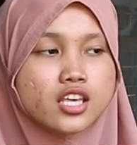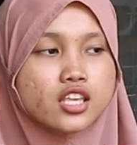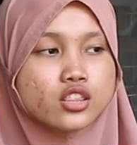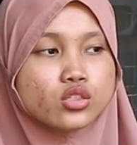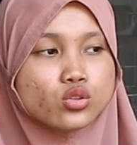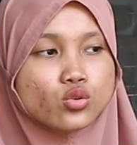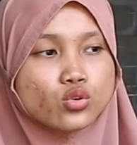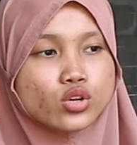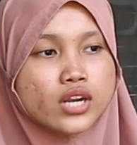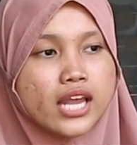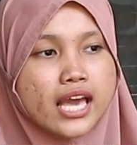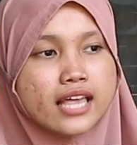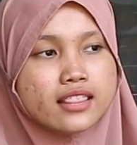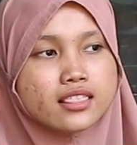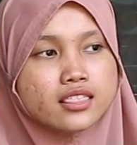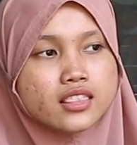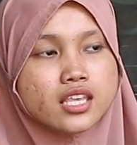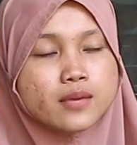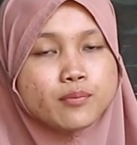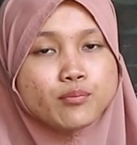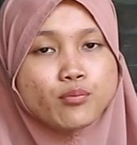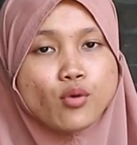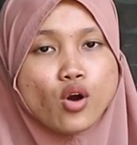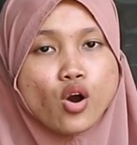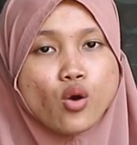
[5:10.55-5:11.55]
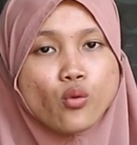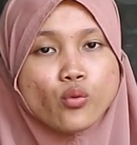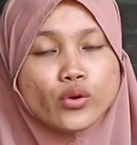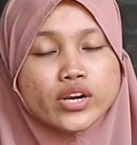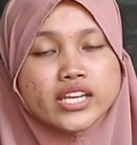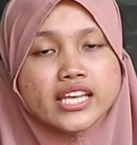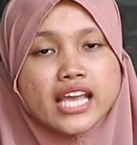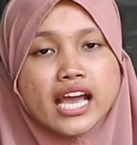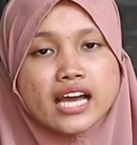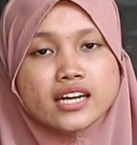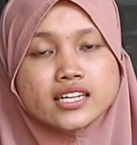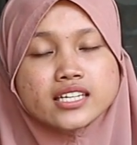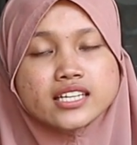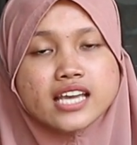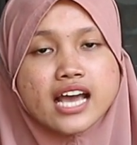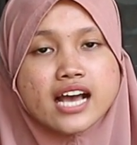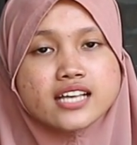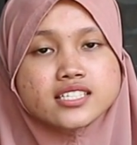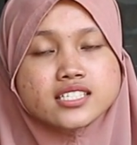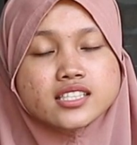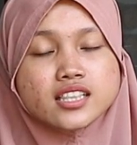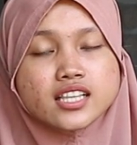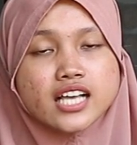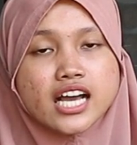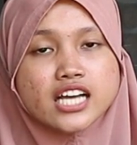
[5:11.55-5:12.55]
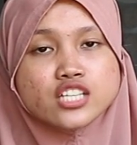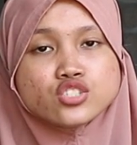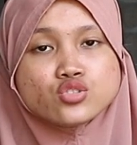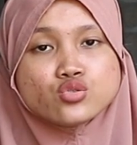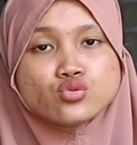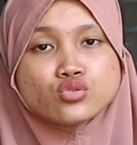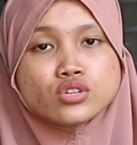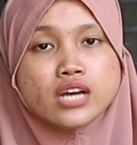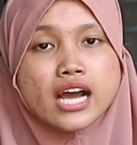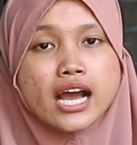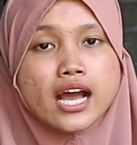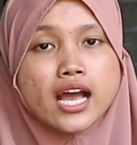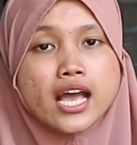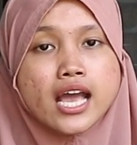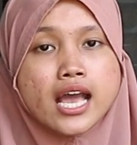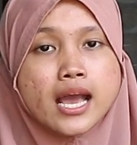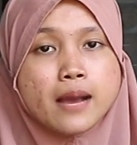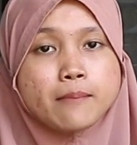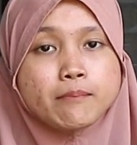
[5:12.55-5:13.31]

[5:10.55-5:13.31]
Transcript: itu nanti power yang yang dihasilkan juga